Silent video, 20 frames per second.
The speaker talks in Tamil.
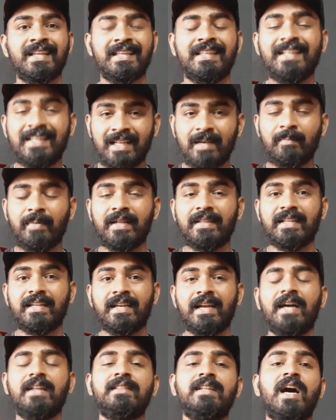இதுதான்
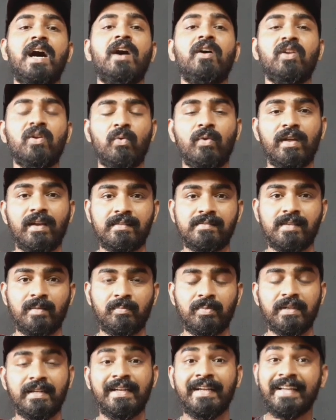பார்த்தீங்கன்னா அந்த ஆரோவோட
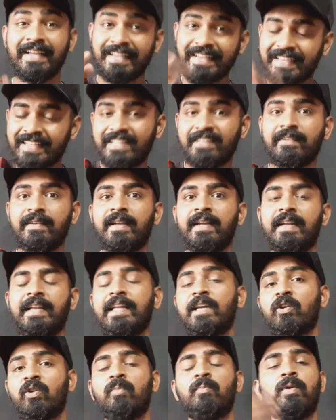எக்ஸாம்பிள் இதுவே
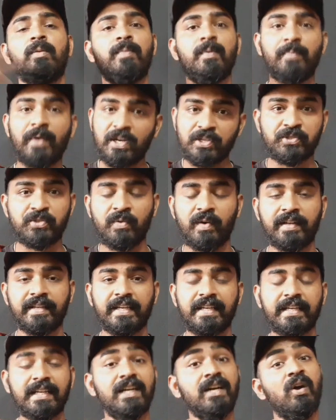நீங்கள் ரொம்ப ரொம்ப பாசிட்டிவாக
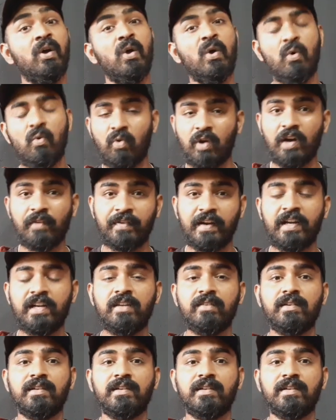இருக்கீங்க உங்கள் ஃப்ரெண்டு